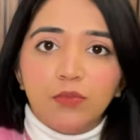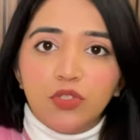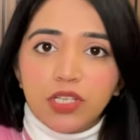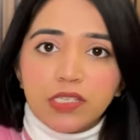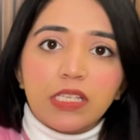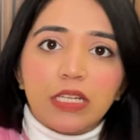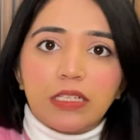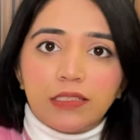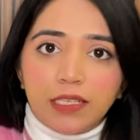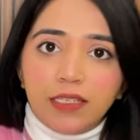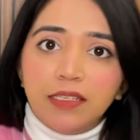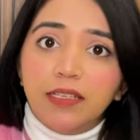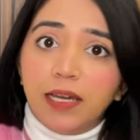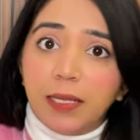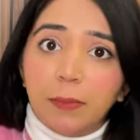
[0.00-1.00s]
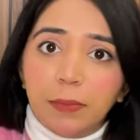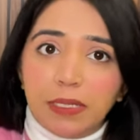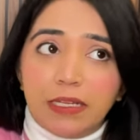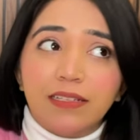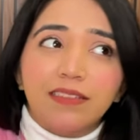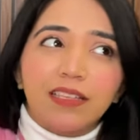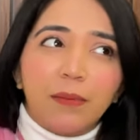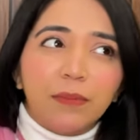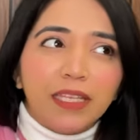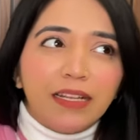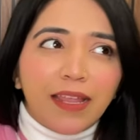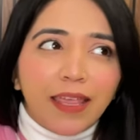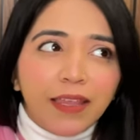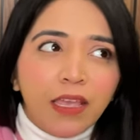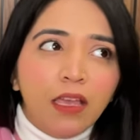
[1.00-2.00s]
मुझे ऐसा सकता है कि घर पे इट्स समथिंग
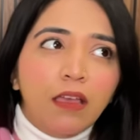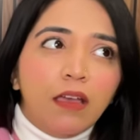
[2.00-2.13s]
लाइक